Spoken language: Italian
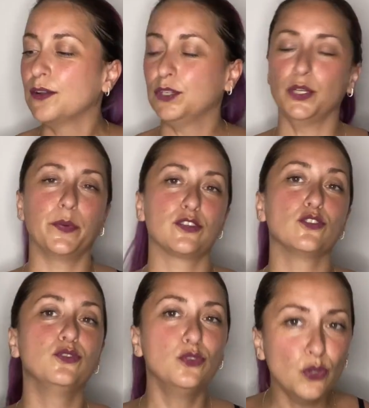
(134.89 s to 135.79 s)
Quindi ho preso
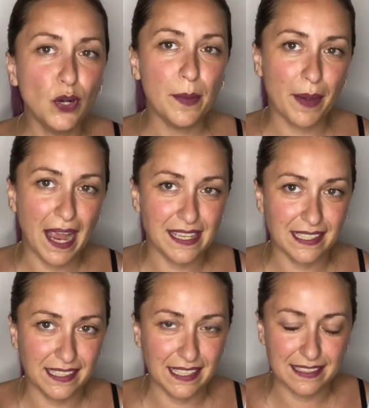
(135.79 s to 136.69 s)
due
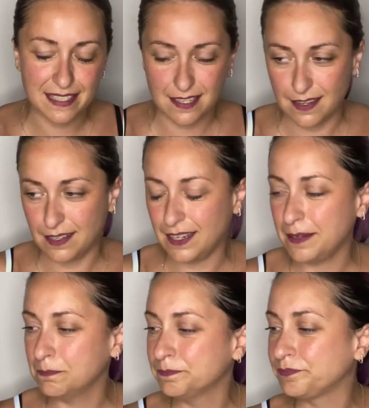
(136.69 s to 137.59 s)
paia di
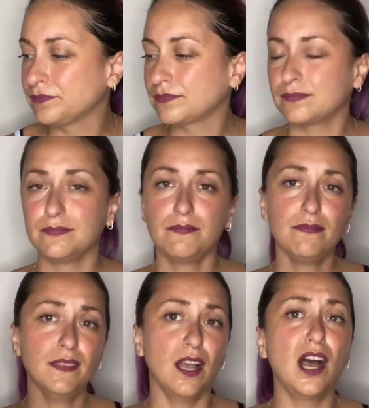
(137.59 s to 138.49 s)
calzini.
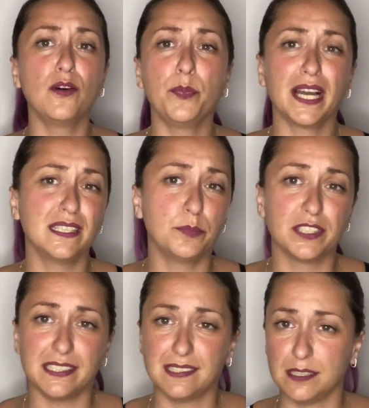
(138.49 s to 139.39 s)
oh, ho pagato
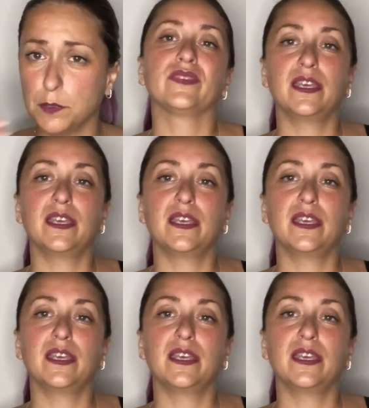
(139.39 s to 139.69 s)
pochissimo.